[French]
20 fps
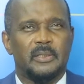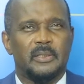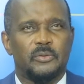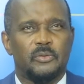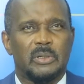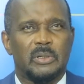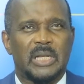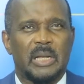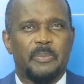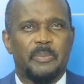
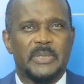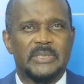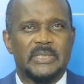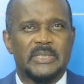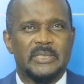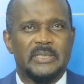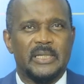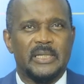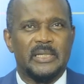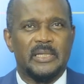d'une
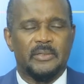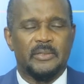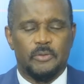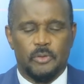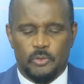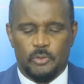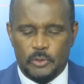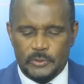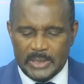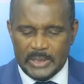capacité
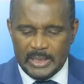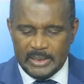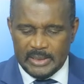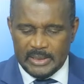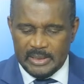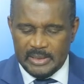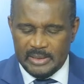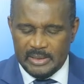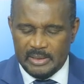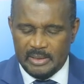de 200
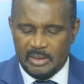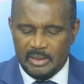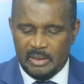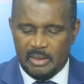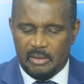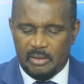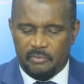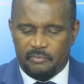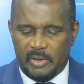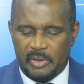lits
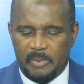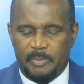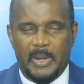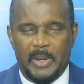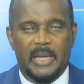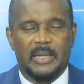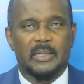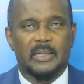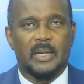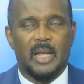fait
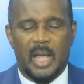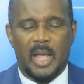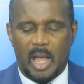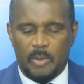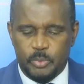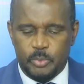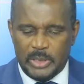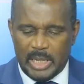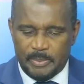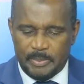par
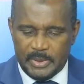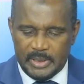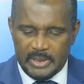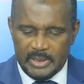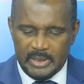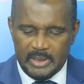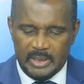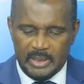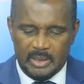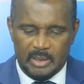Abu Dhabi
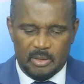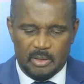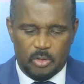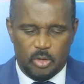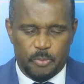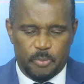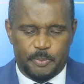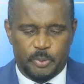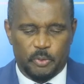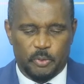
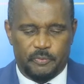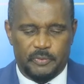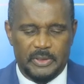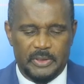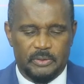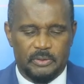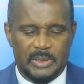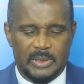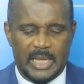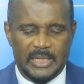au
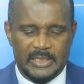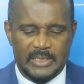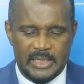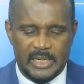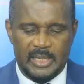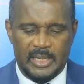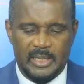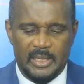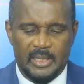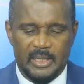profit de la
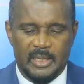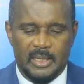Guinée